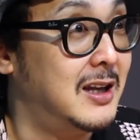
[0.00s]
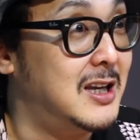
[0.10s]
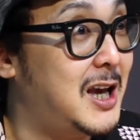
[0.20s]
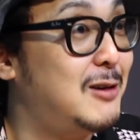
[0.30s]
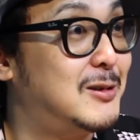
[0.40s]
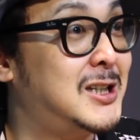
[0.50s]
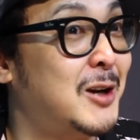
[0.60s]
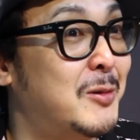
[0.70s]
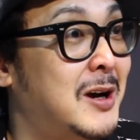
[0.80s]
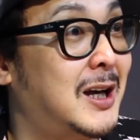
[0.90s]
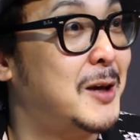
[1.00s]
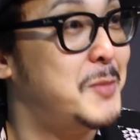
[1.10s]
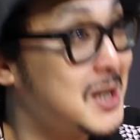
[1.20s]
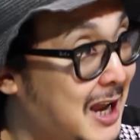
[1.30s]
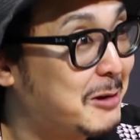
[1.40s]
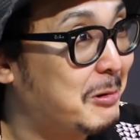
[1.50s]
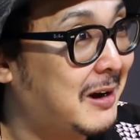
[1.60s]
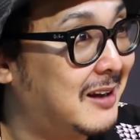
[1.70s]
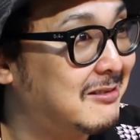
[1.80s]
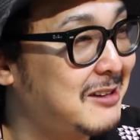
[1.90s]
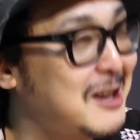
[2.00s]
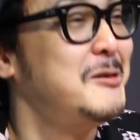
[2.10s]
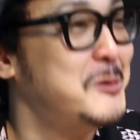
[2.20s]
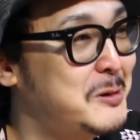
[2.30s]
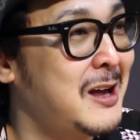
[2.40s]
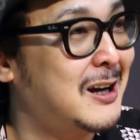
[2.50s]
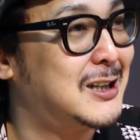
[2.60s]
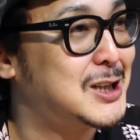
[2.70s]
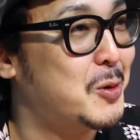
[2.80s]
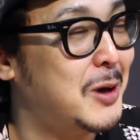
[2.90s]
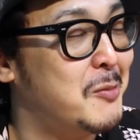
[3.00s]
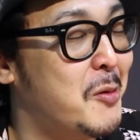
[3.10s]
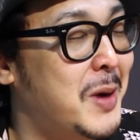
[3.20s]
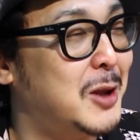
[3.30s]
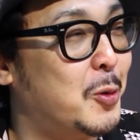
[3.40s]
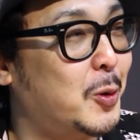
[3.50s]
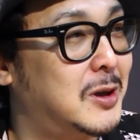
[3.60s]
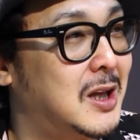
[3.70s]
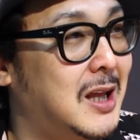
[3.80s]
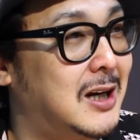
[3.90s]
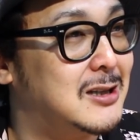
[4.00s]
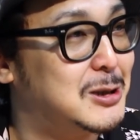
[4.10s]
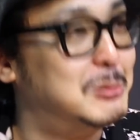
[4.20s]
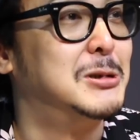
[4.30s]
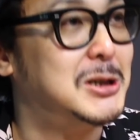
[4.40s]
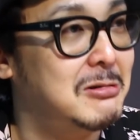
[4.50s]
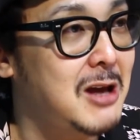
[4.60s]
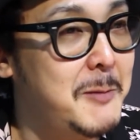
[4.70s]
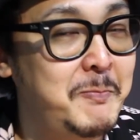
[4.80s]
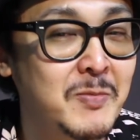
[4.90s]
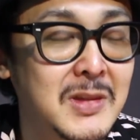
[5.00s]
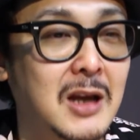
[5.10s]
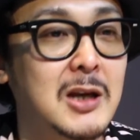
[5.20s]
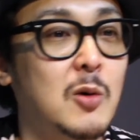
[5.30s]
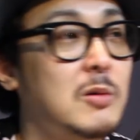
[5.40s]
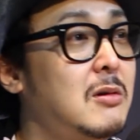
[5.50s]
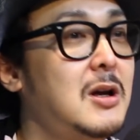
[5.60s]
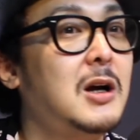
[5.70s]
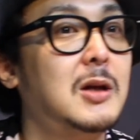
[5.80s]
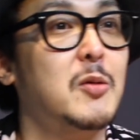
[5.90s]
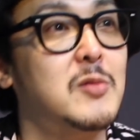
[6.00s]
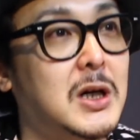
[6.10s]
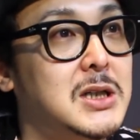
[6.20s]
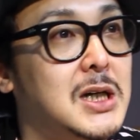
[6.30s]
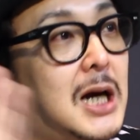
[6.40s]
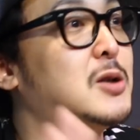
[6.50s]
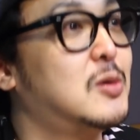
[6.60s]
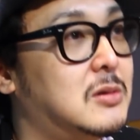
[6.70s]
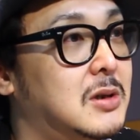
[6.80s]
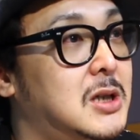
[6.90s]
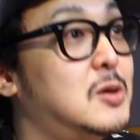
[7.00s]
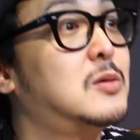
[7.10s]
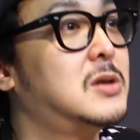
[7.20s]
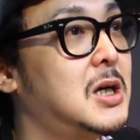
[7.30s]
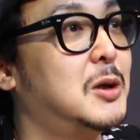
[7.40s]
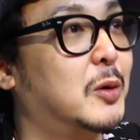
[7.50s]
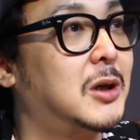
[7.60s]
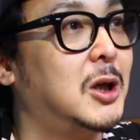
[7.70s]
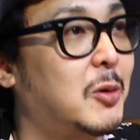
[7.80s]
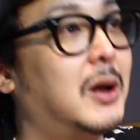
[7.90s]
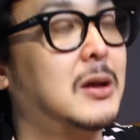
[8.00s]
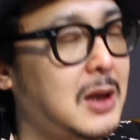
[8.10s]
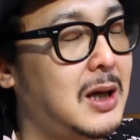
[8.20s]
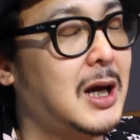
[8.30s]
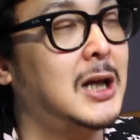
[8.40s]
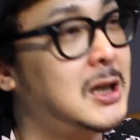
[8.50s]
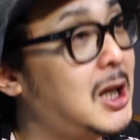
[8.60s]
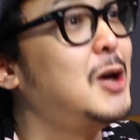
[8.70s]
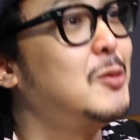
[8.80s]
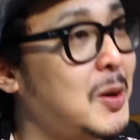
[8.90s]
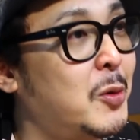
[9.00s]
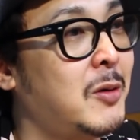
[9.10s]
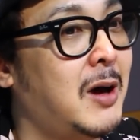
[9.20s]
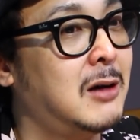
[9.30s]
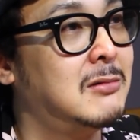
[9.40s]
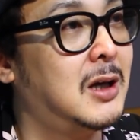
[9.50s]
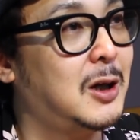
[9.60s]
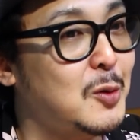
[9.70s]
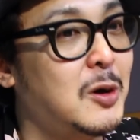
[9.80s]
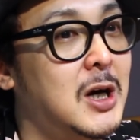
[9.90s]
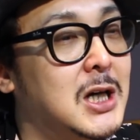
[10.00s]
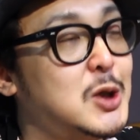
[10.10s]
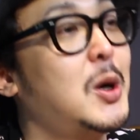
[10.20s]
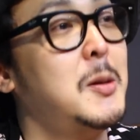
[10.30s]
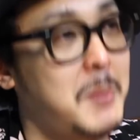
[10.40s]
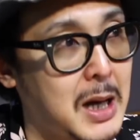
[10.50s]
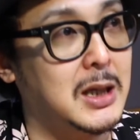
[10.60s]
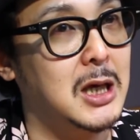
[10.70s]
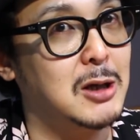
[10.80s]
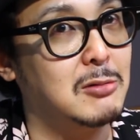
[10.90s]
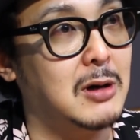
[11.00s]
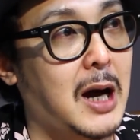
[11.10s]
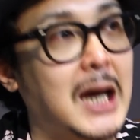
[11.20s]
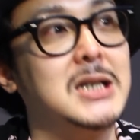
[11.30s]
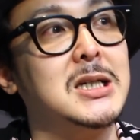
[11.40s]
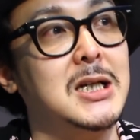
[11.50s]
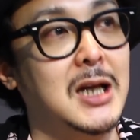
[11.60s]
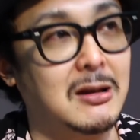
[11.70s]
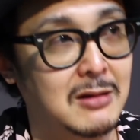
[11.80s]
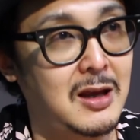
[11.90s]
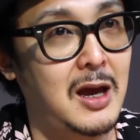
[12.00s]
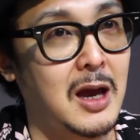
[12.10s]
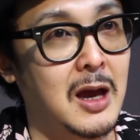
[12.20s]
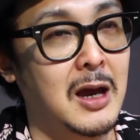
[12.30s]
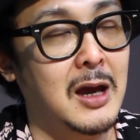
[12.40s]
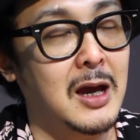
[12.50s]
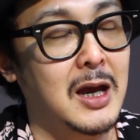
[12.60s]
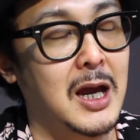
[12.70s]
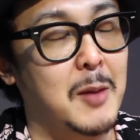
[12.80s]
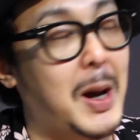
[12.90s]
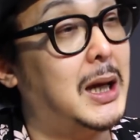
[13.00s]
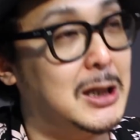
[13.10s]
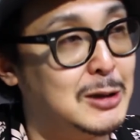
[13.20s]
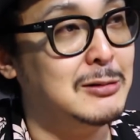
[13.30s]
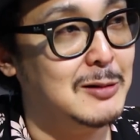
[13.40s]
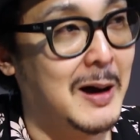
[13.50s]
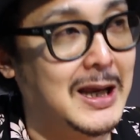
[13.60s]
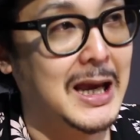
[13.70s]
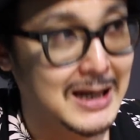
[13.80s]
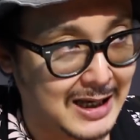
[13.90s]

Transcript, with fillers: 逃げる記者の中で見たとかっていうなんか証言もまあ残ってたりするんですよね。だから日本の中でも昔家族貴族制度っていうのがあって、だから似たようなものはあるんだけど、それまあ結局廃止になって。えー、まあ、行くわけ